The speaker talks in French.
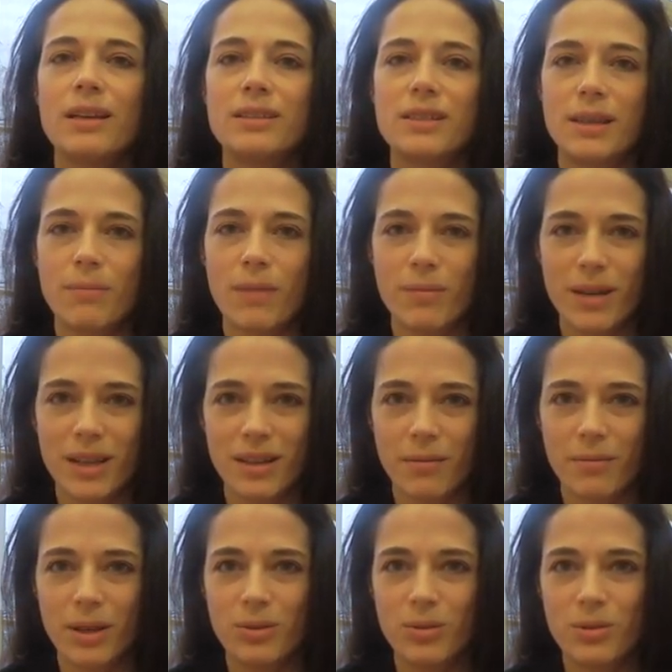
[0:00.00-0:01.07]
Ce qui m'amène
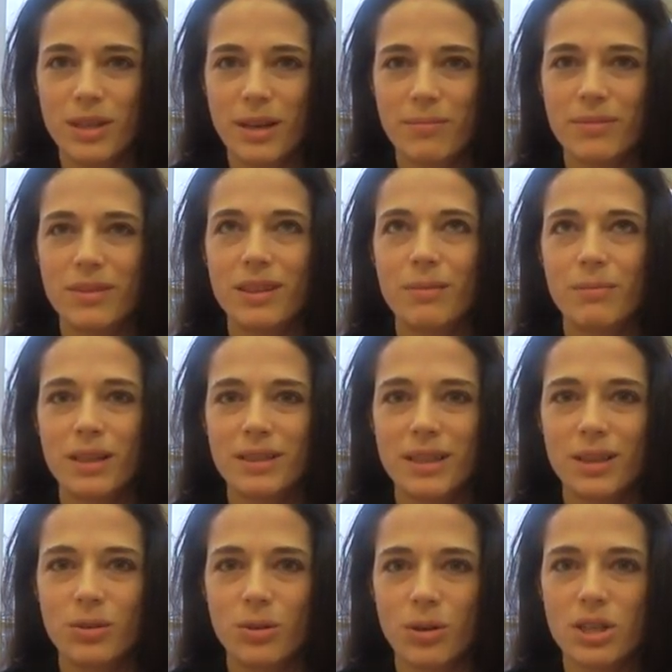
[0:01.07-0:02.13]
à ma deuxième
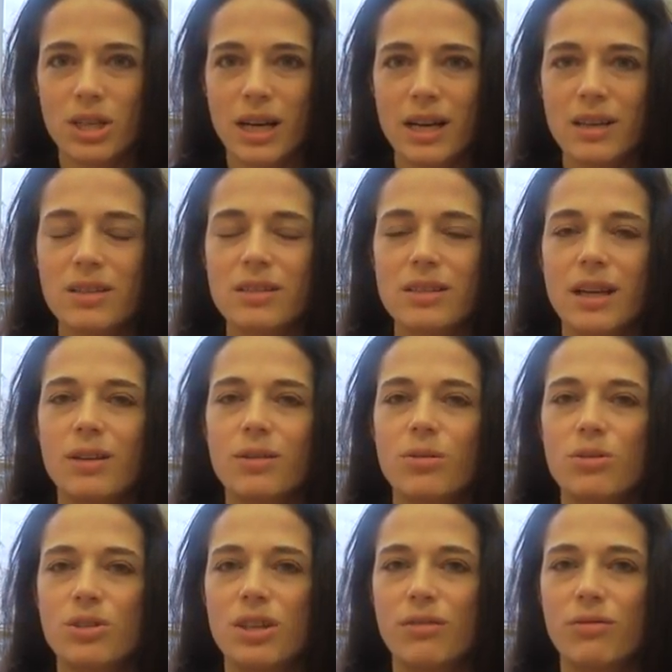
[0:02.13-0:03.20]
thématique de recherche, celle
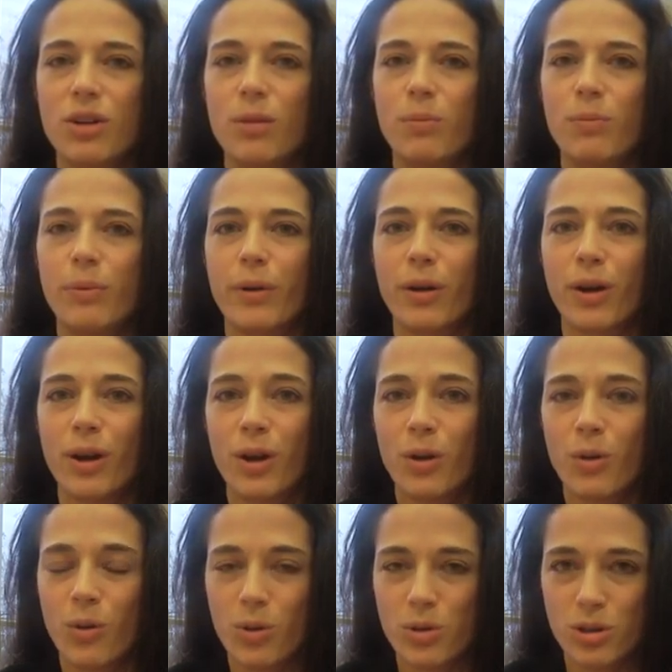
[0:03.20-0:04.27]
que je développe
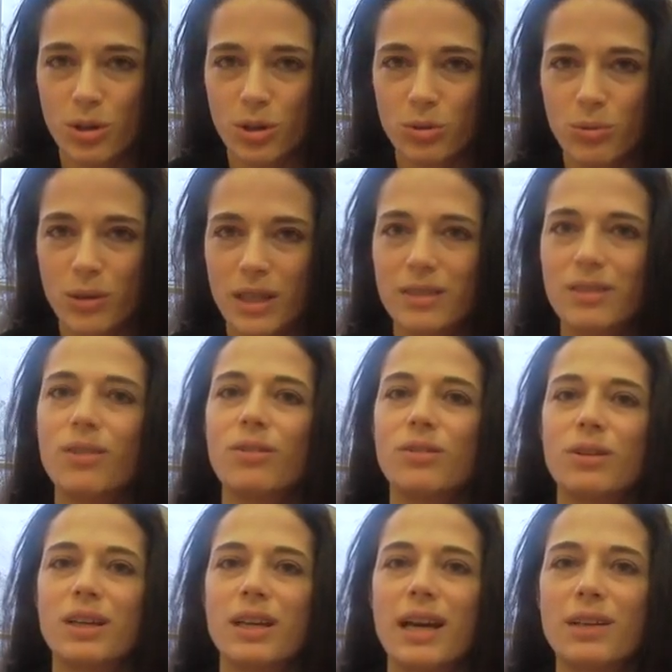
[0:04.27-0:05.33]
aujourd'hui dans
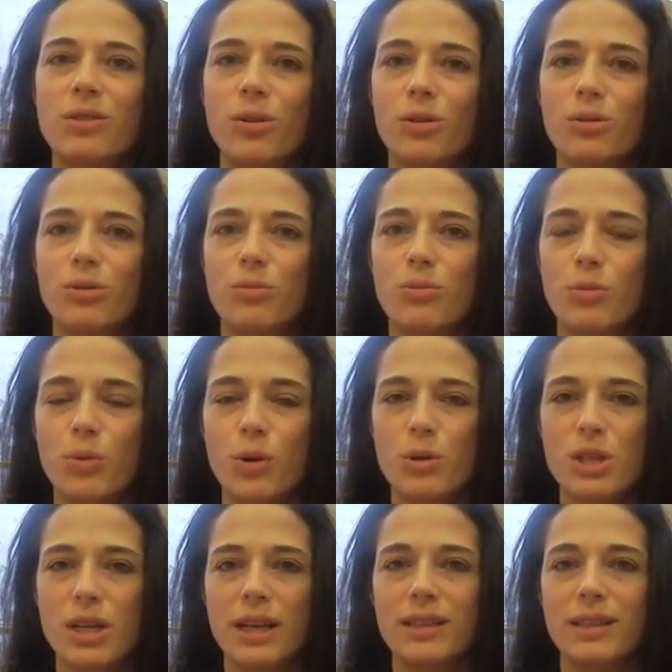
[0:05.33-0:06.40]
le cadre de mon
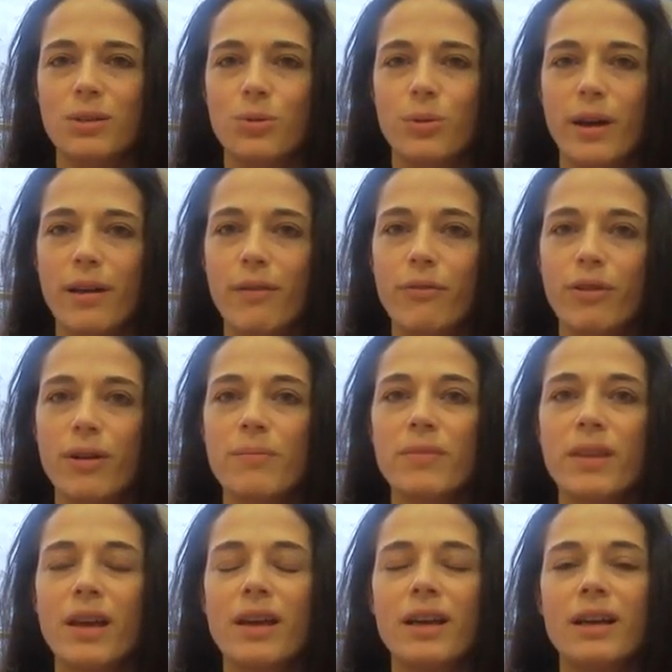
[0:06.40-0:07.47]
projet IUF
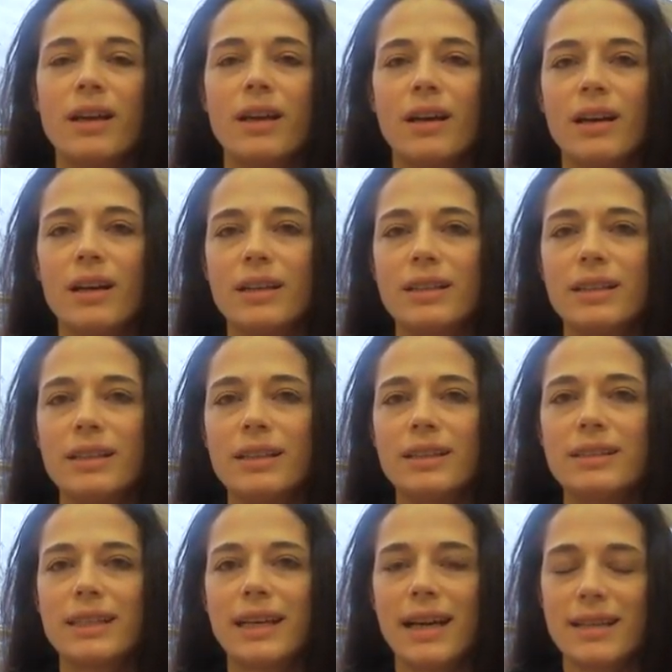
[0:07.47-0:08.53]
euh,
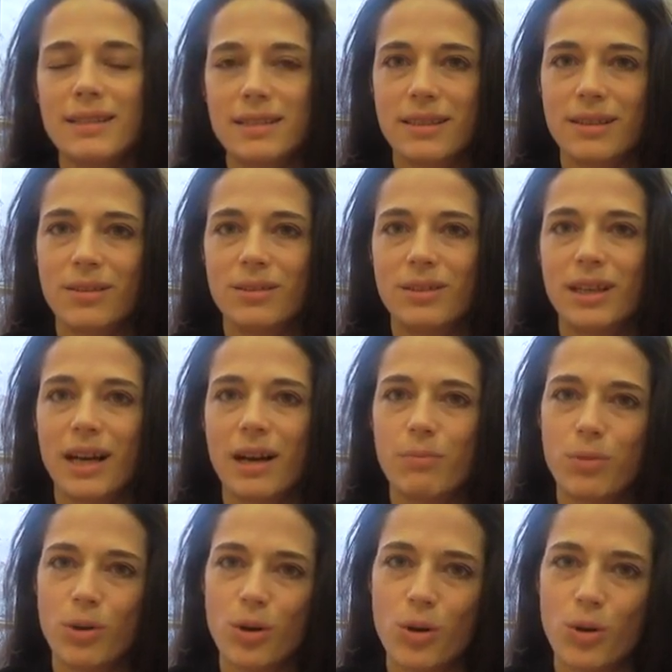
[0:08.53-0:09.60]
qui traite des
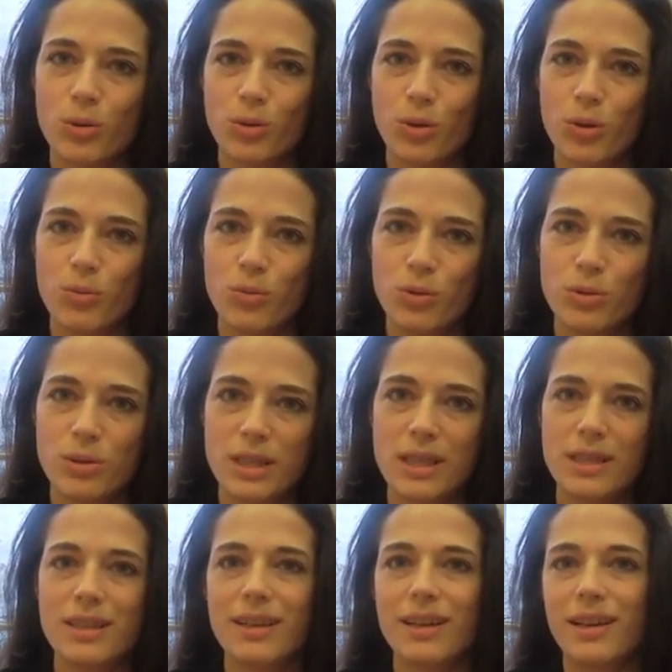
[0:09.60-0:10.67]
rapports entre
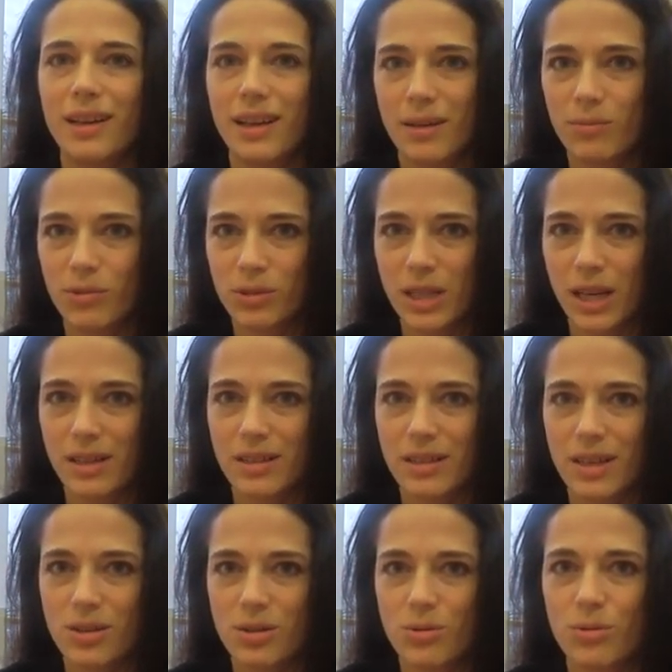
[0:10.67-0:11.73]
musique et
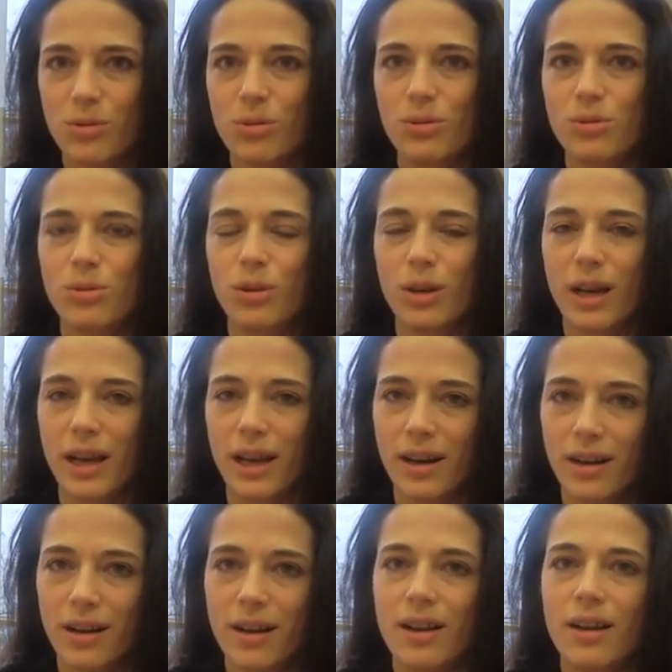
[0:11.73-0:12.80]
mondialisation
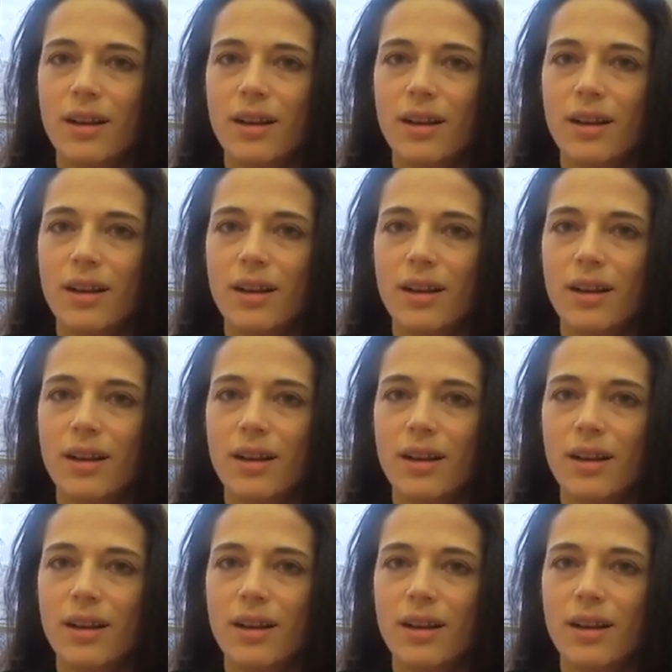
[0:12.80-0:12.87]
culturelle